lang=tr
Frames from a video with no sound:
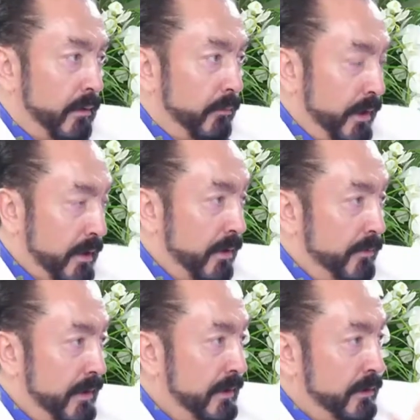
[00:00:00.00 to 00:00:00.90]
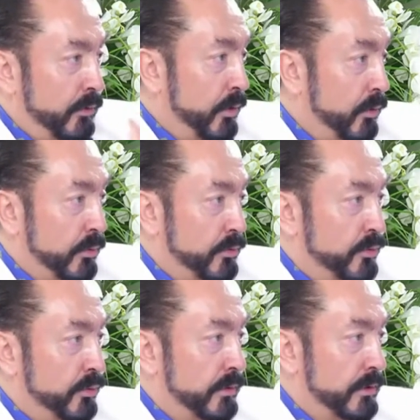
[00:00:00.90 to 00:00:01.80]
Peygamberle ilgili öyle
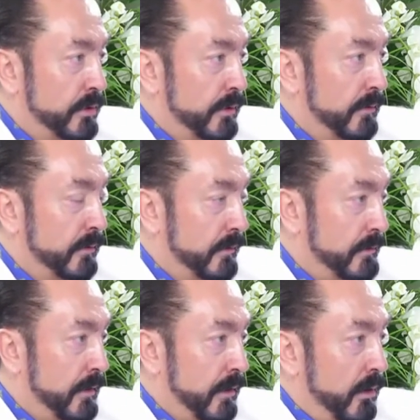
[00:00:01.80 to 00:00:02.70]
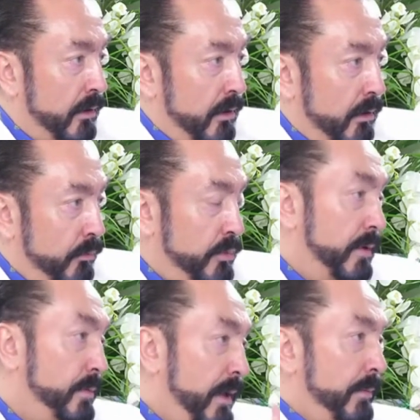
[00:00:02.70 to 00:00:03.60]
konuşulduğu için. bir sefer
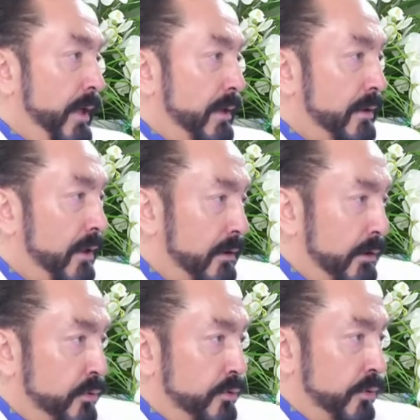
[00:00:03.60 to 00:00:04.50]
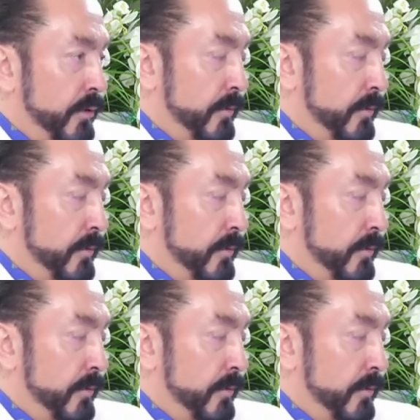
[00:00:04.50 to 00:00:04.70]
bir, bir anda alta düşüyor